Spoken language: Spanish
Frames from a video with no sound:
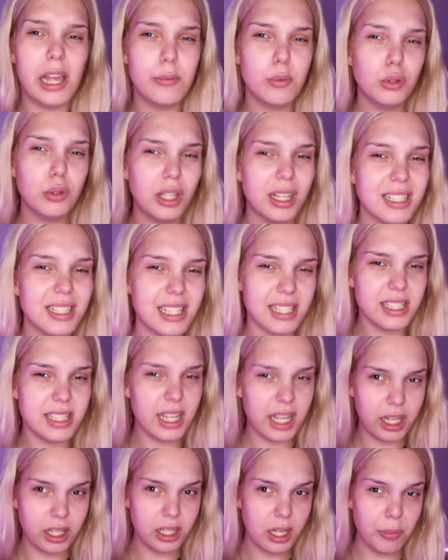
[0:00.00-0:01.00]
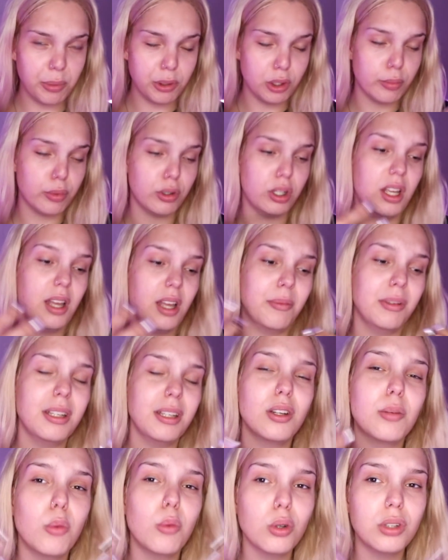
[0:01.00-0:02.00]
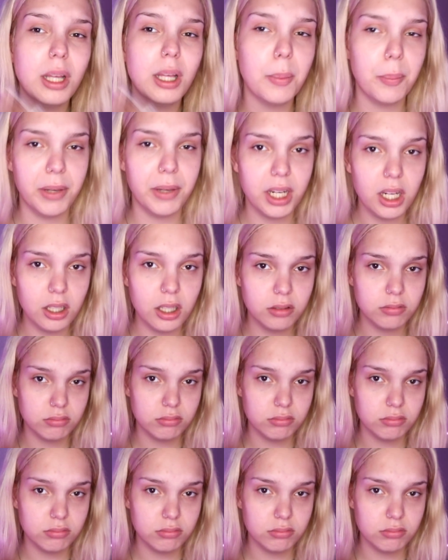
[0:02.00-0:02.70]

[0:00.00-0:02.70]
mí me gusta que se seque rápido porque a mí no me gusta esperar.